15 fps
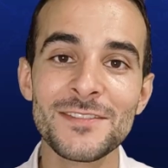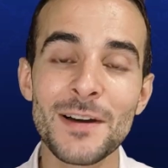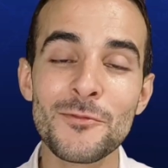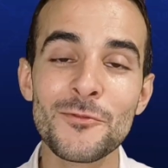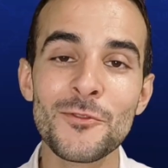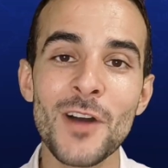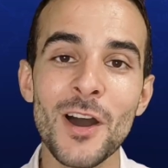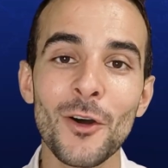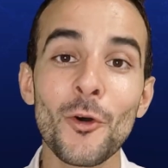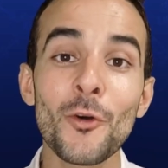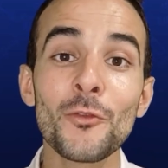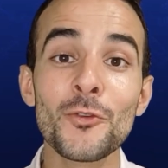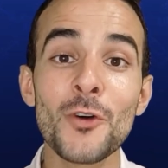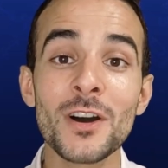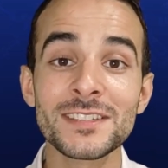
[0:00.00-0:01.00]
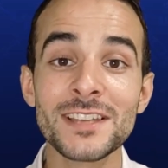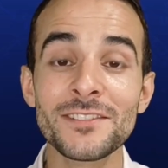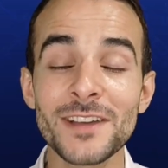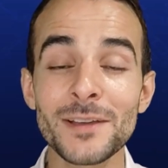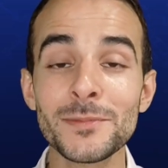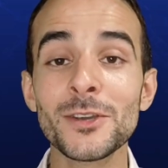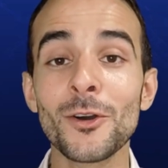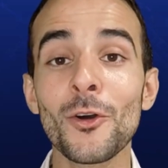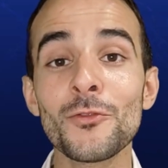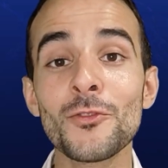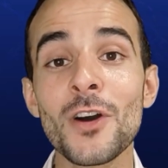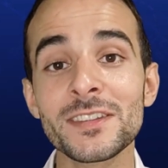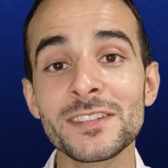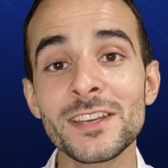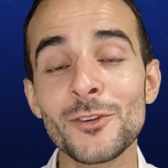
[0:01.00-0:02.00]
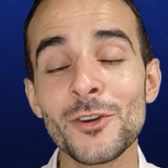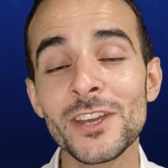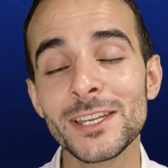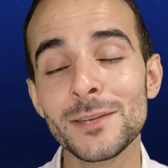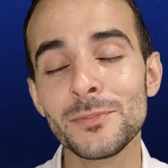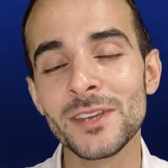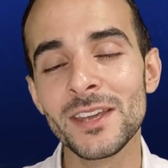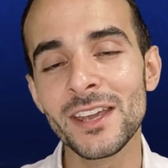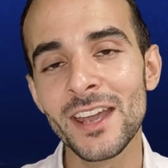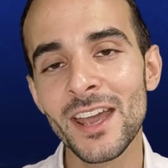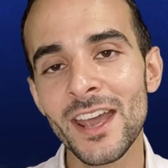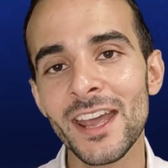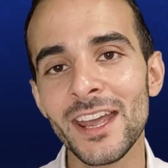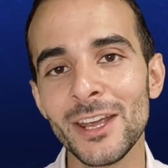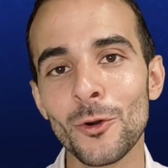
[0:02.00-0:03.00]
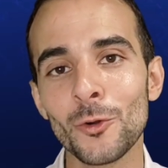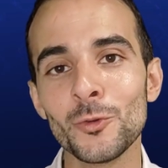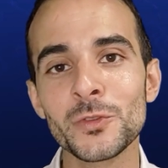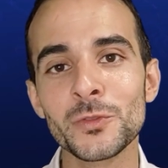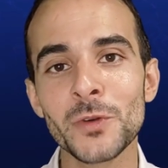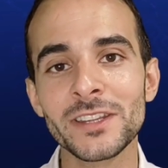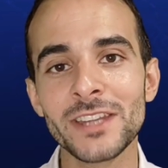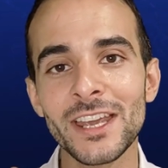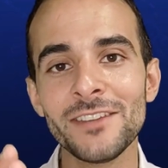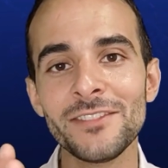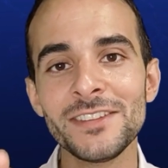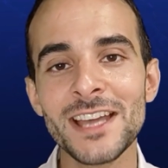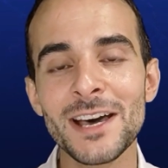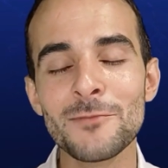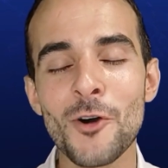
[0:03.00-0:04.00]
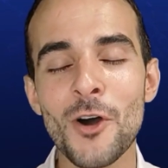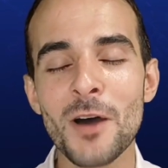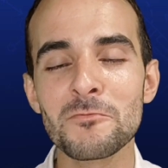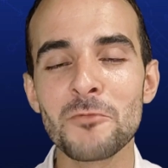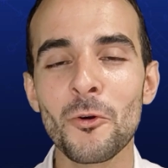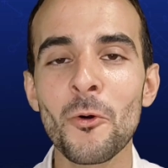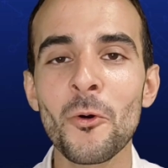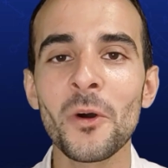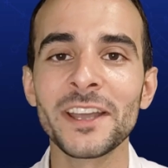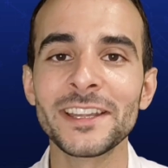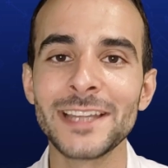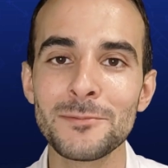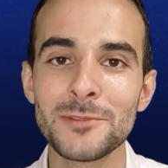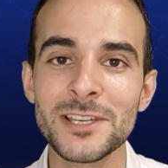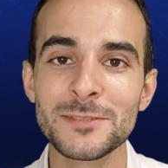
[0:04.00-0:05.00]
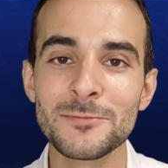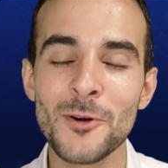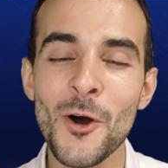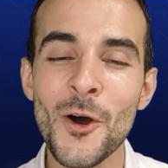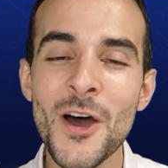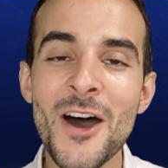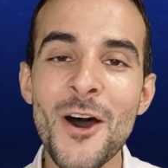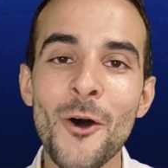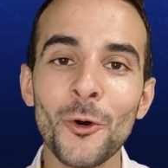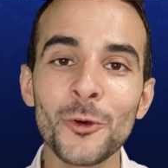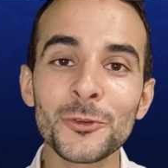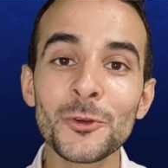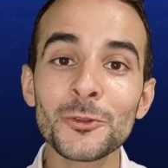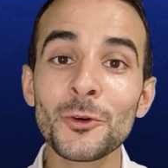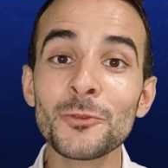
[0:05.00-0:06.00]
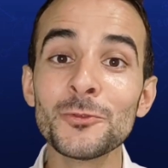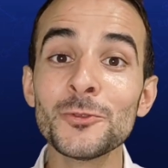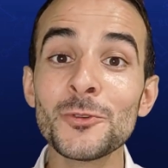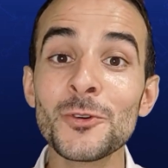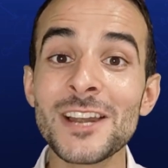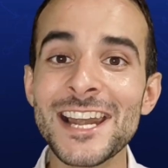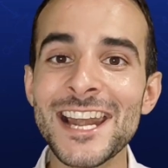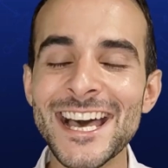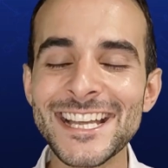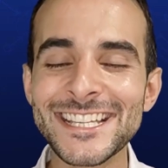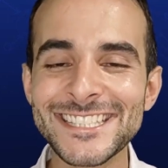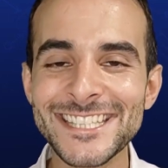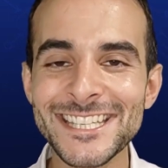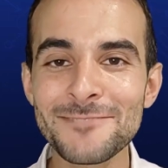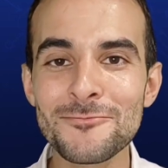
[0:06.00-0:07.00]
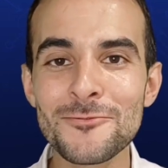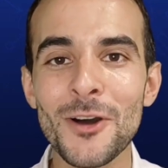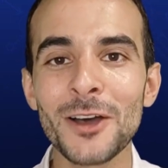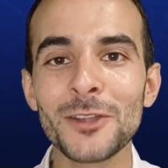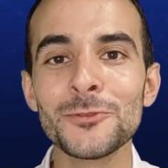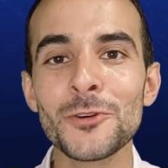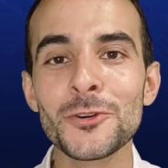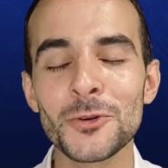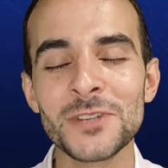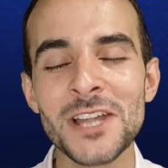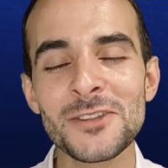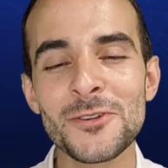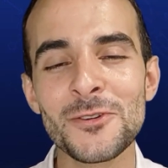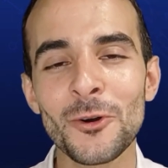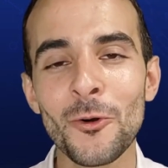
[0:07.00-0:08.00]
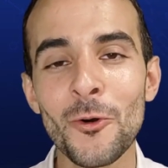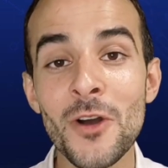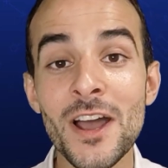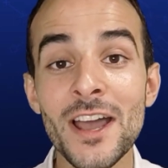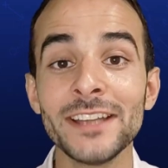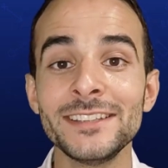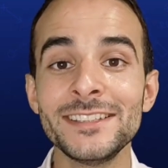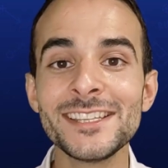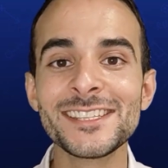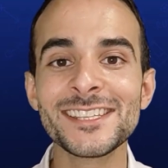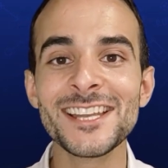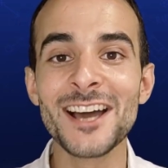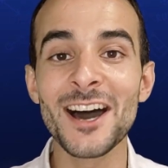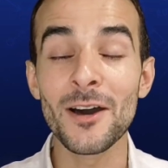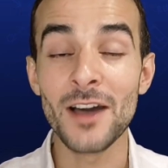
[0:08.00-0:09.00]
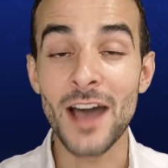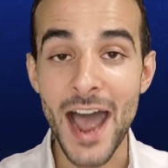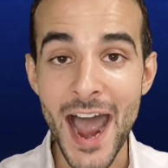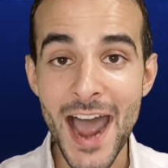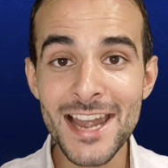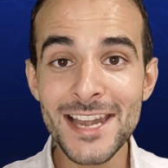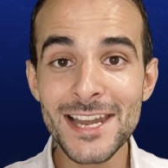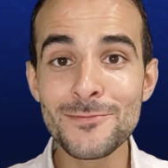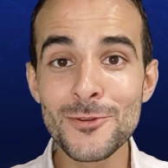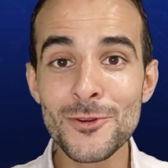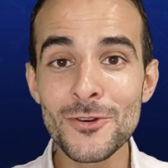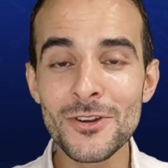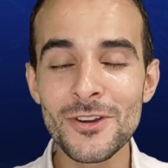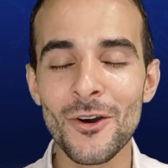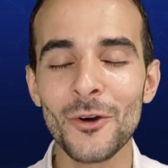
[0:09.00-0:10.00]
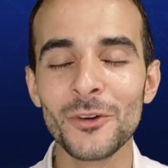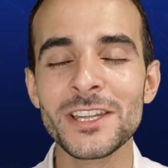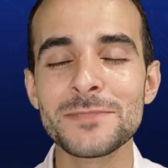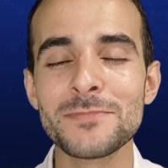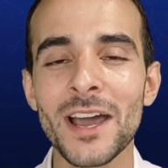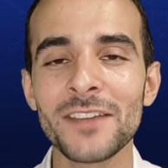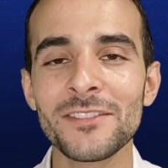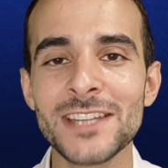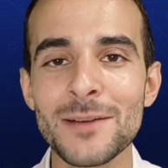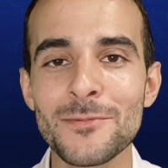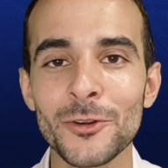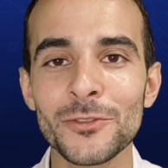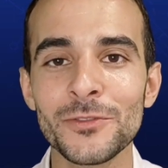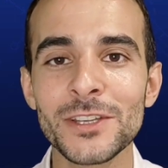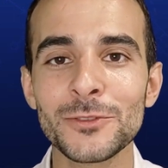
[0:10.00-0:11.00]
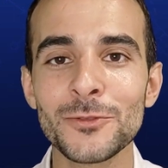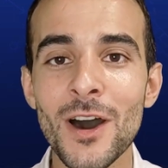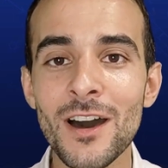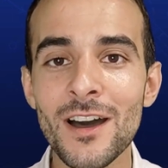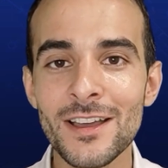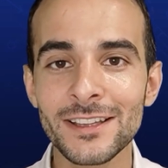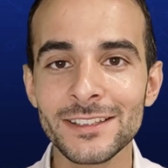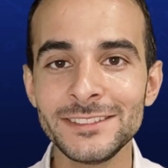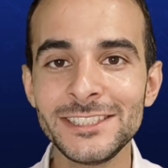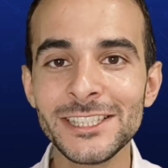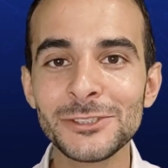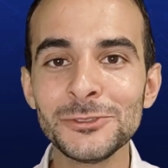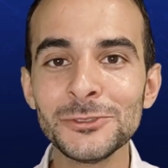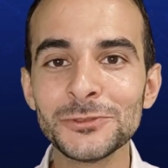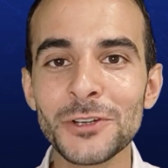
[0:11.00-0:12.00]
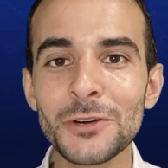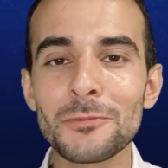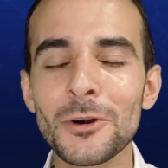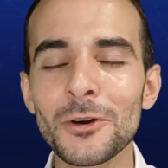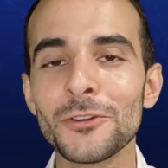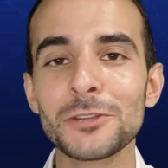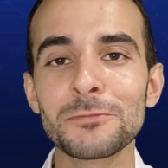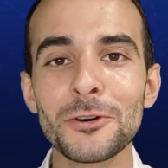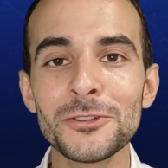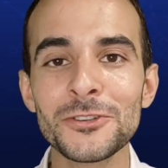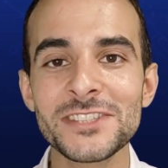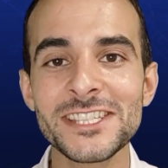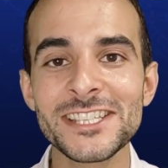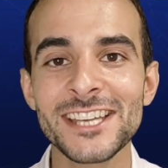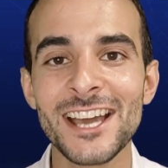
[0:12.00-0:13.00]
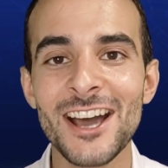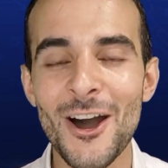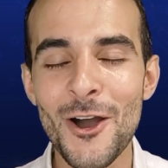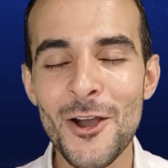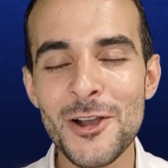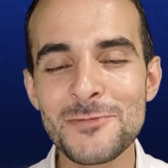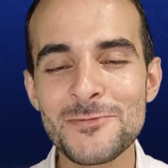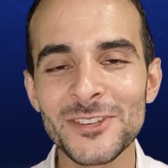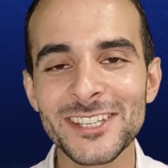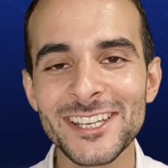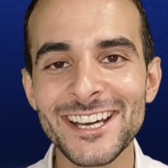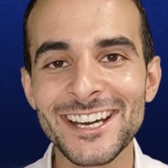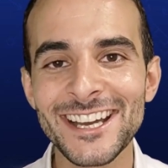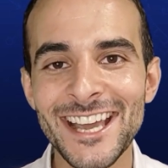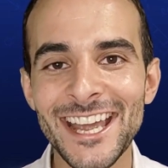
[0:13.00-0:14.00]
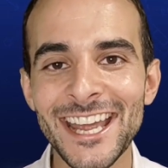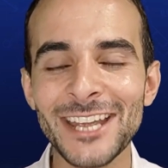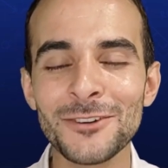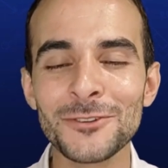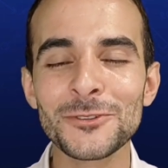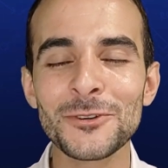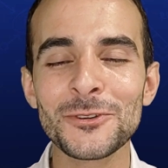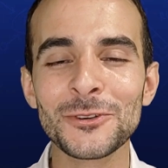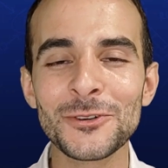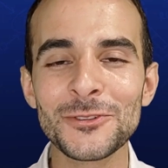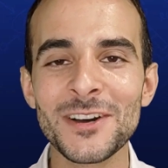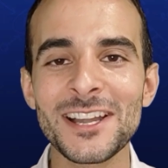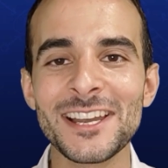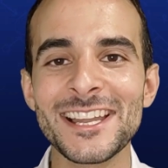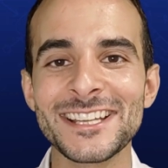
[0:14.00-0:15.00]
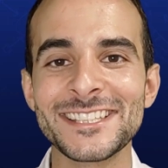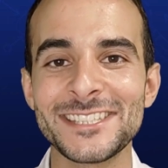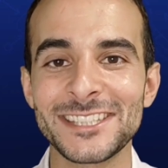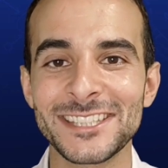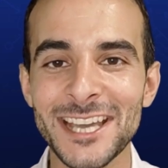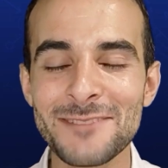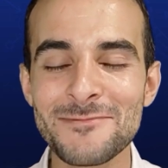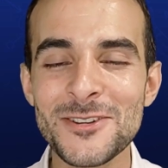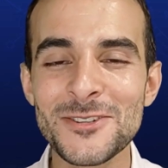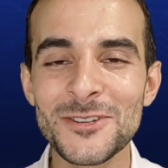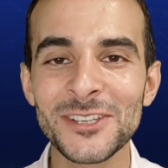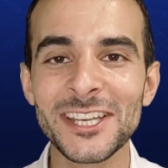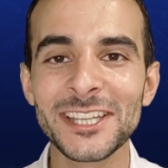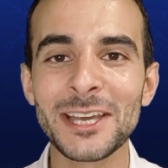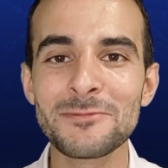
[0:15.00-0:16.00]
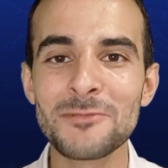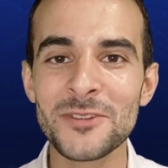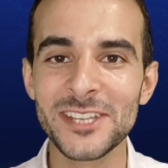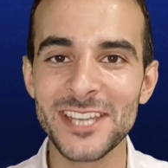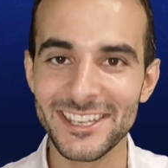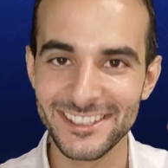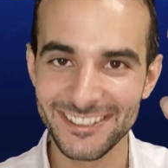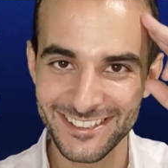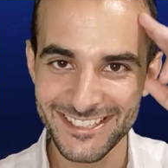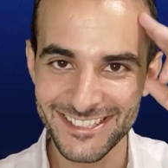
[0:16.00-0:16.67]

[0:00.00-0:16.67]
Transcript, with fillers: Il va pouvoir revoir sa famille, revoir ses coéquipiers et on lui souhaite évidemment un prompt rétablissement. On se retrouve nous lundi pour un nouveau journal de l'euro. D'ici là, Allez les bleus, on espère évidemment une victoire. Dites-nous votre pronostic en commentaire et on se retrouve lundi. Très bonne journée et très bon week-end.